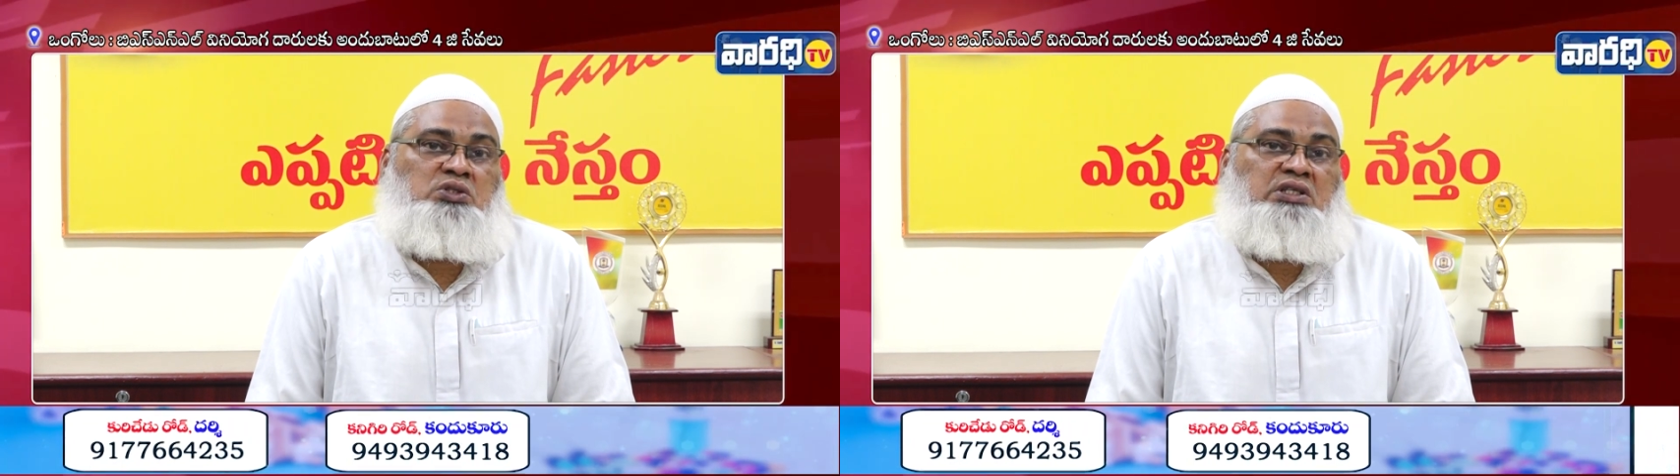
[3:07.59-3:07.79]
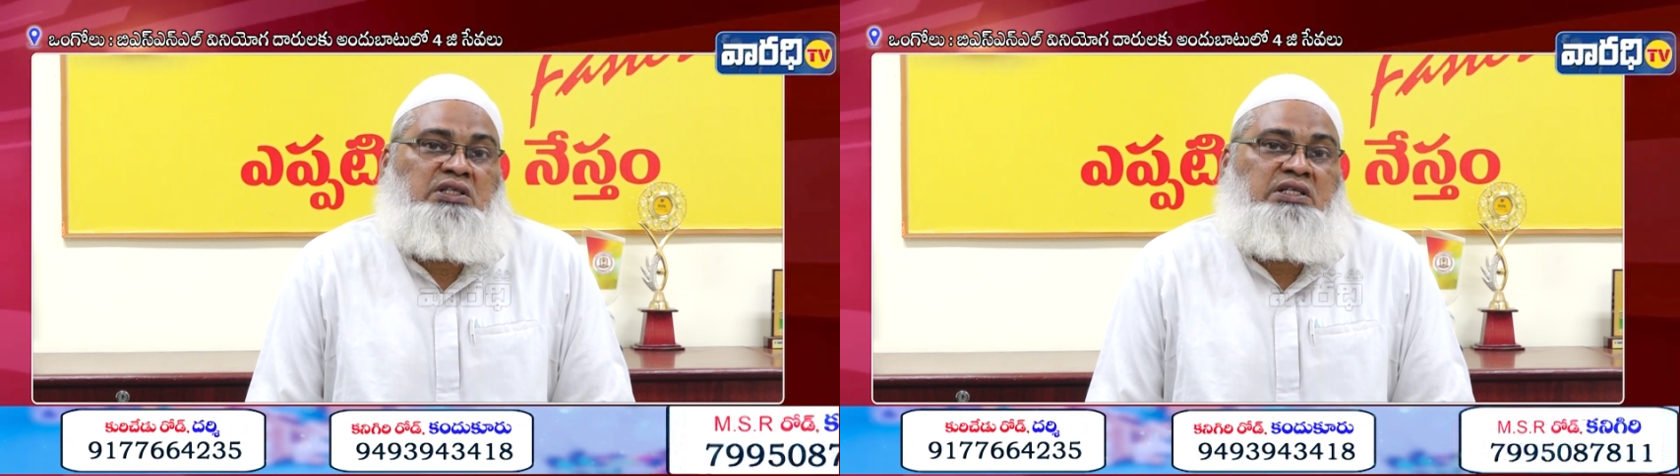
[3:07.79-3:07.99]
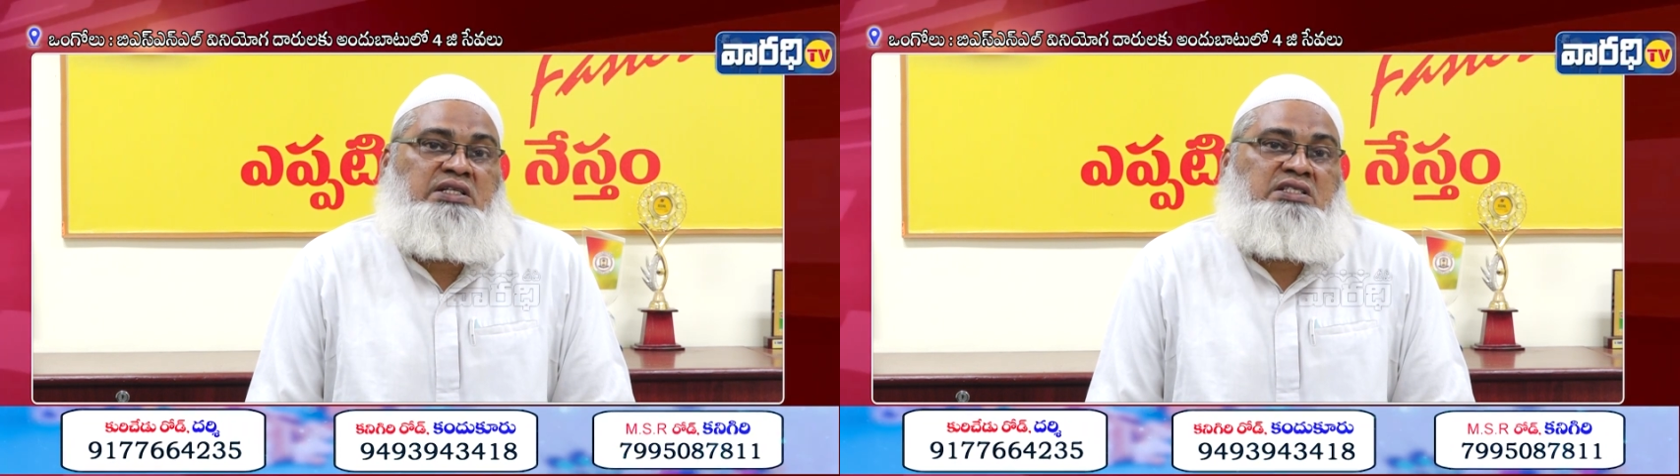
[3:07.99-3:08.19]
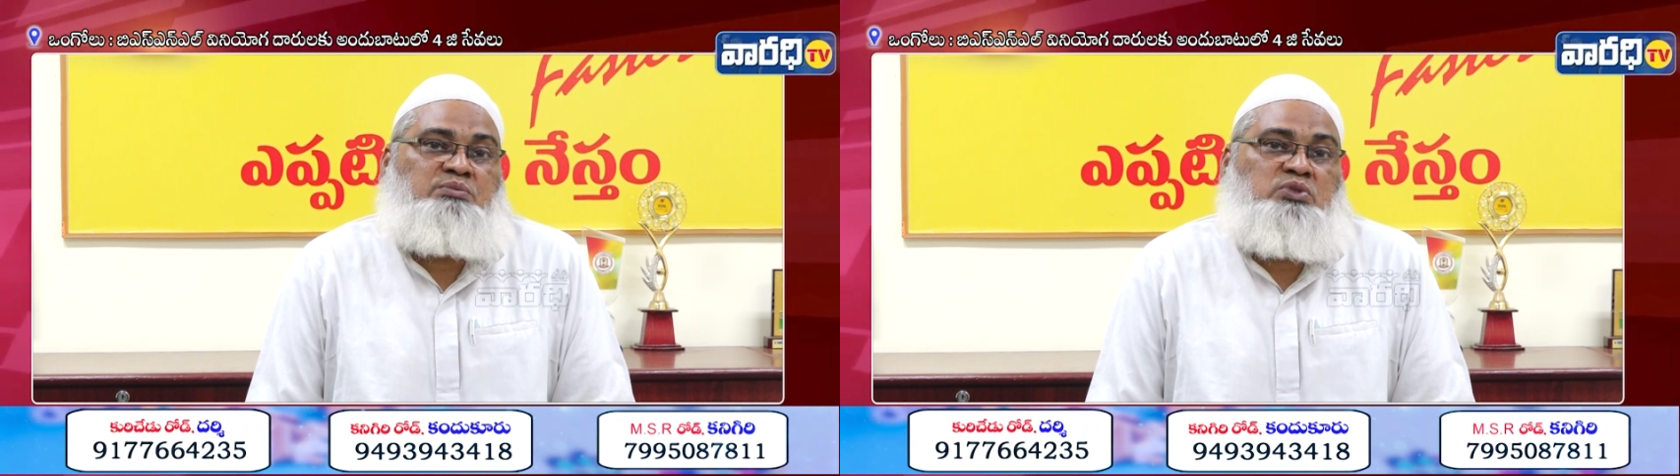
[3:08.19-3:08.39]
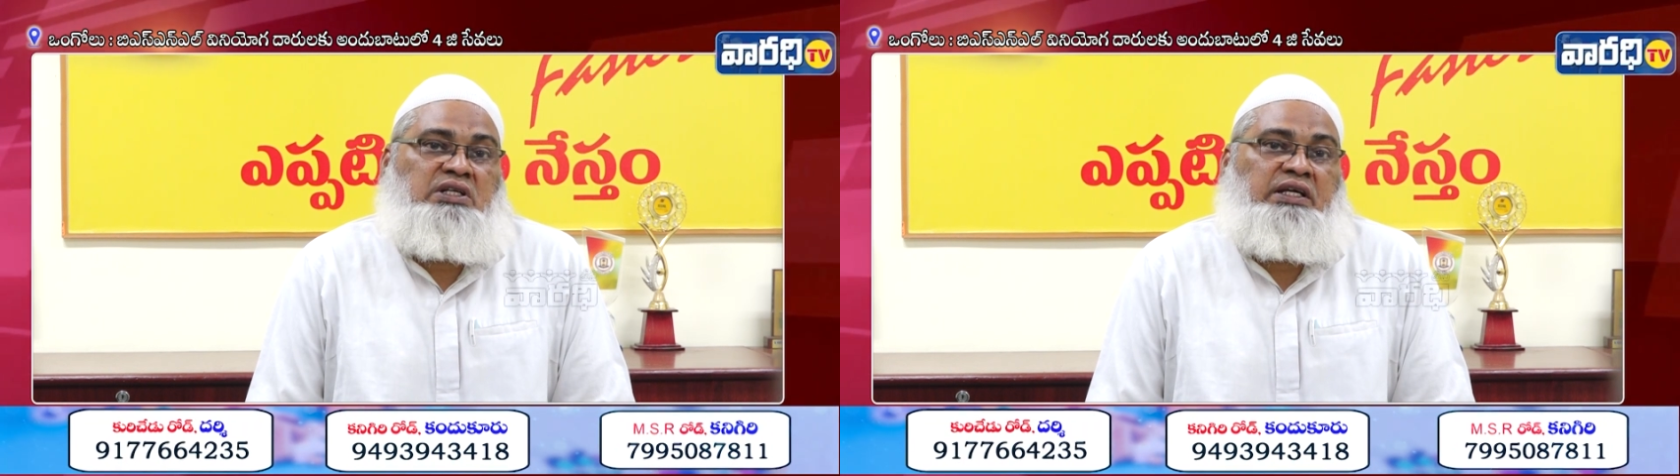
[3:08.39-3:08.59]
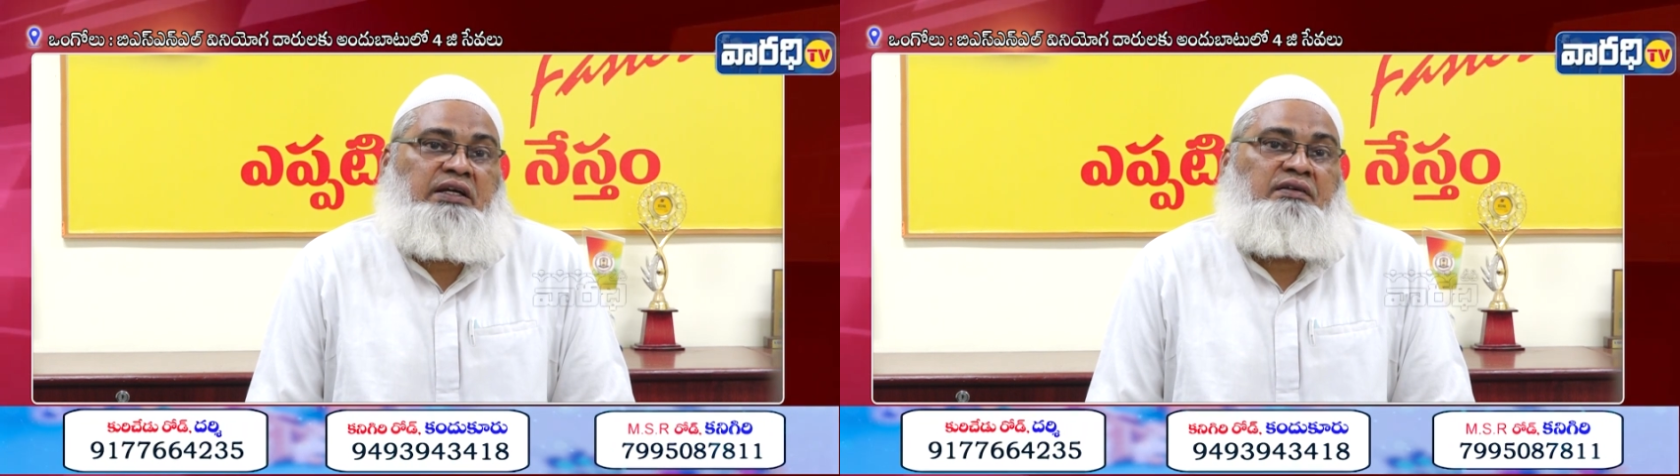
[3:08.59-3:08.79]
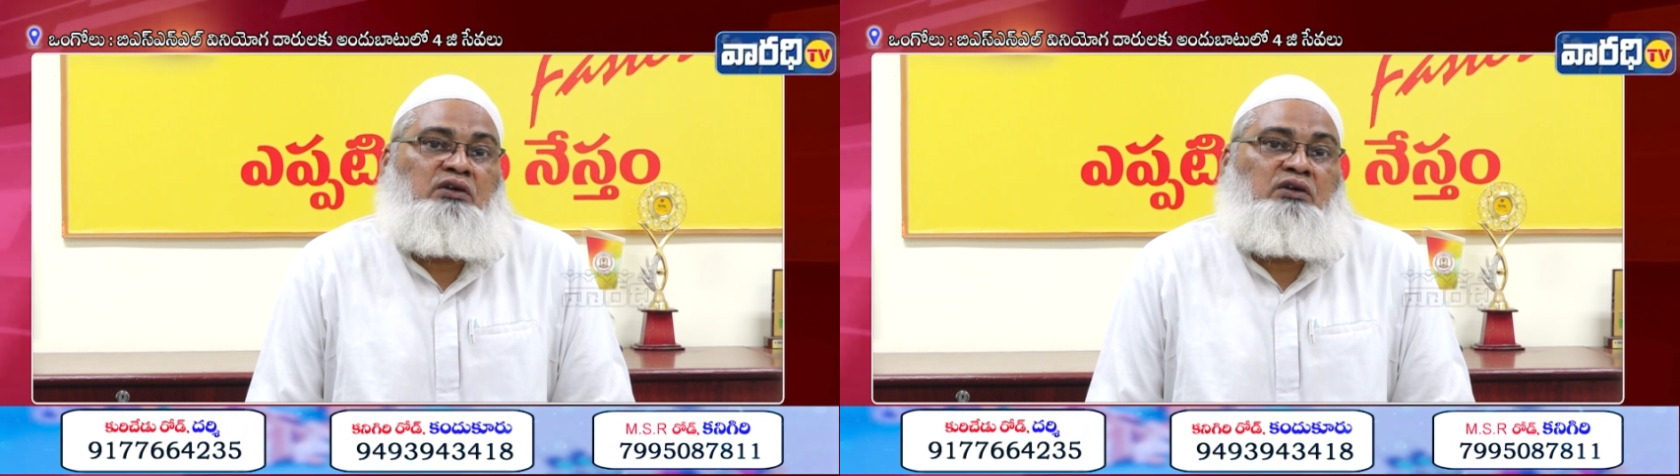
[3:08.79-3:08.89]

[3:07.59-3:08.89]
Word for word: జీ త్రీ జీ సిమ్స్ని